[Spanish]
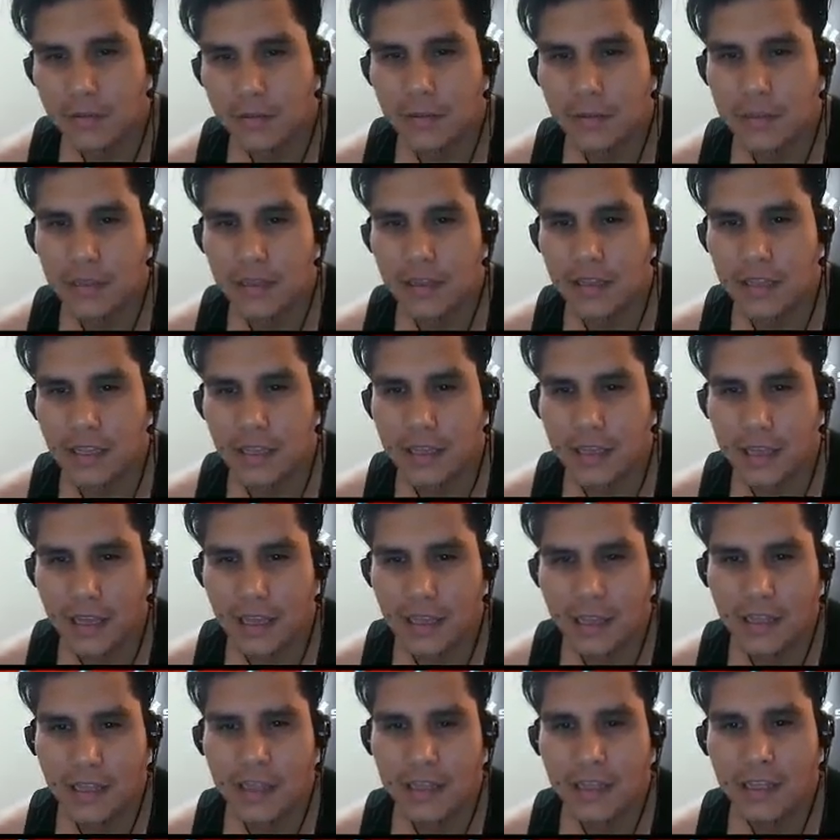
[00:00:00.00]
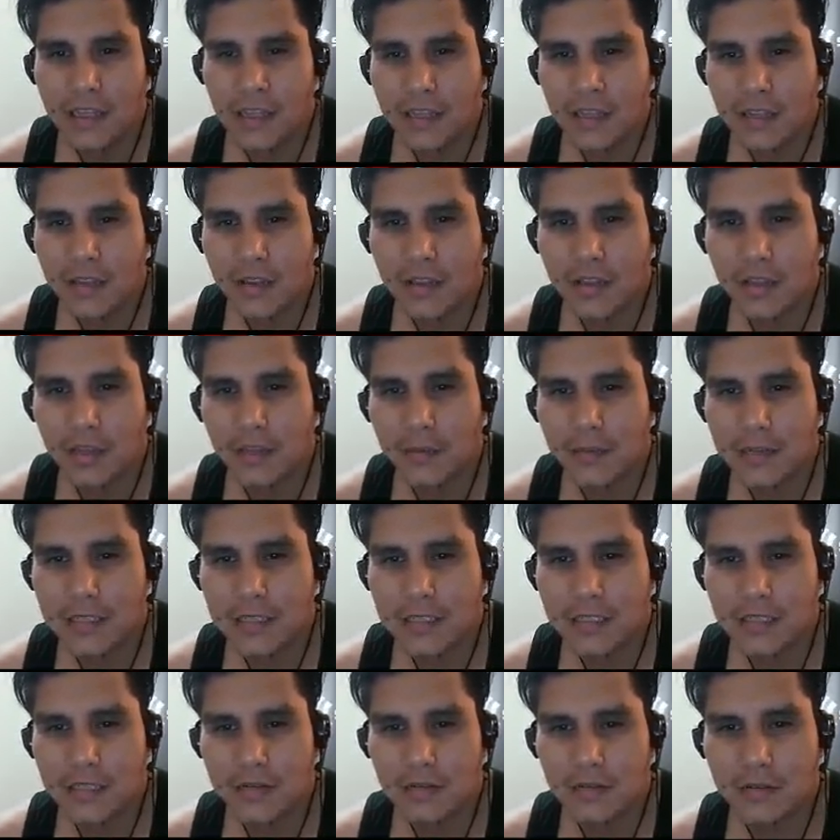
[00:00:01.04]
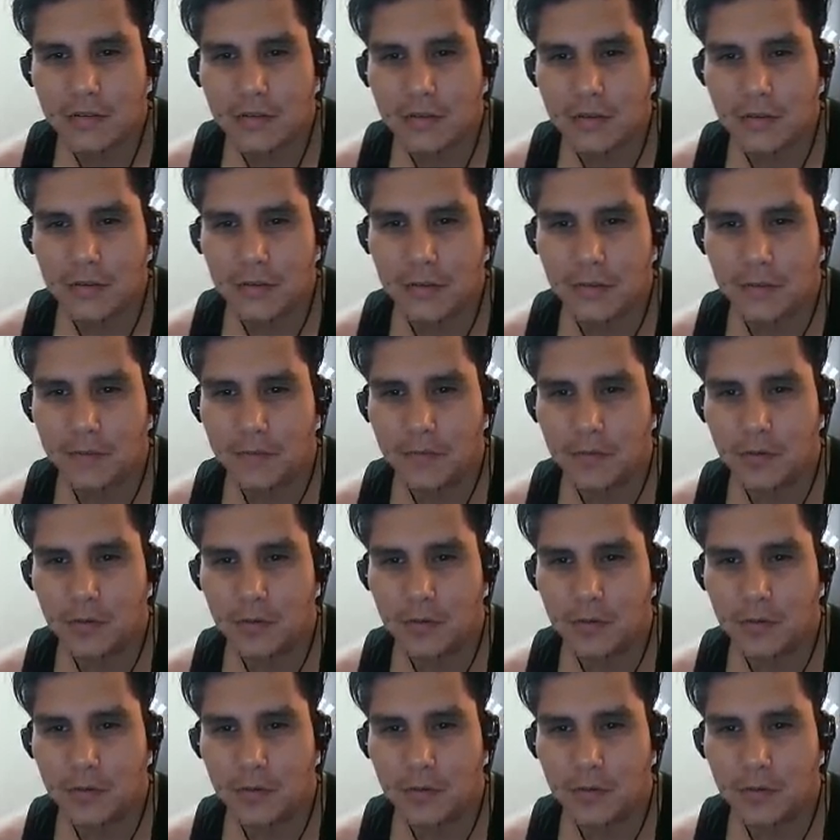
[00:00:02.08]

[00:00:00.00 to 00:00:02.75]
bien detallada donde aparecen unos,